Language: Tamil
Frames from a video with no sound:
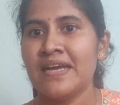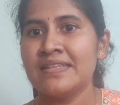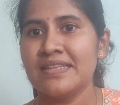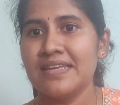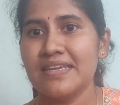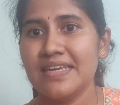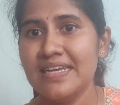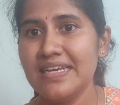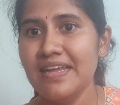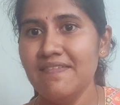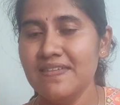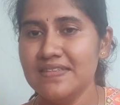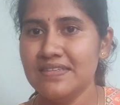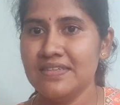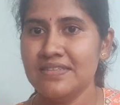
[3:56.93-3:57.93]
அந்த கிட்ட
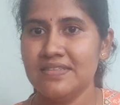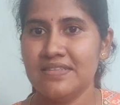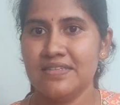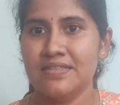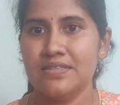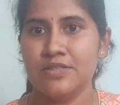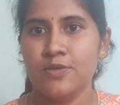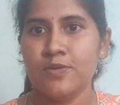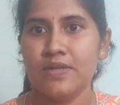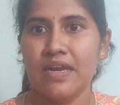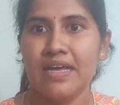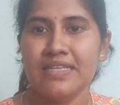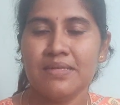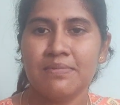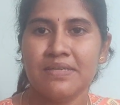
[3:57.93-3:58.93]
வந்து அந்த
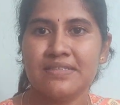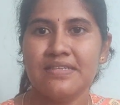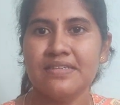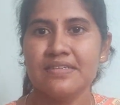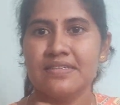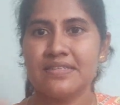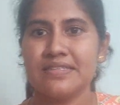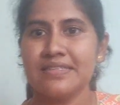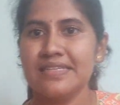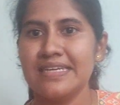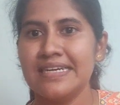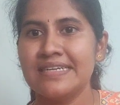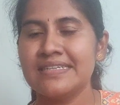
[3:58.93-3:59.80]
டோட்டலாக அந்த மதர்கிட்டருந்து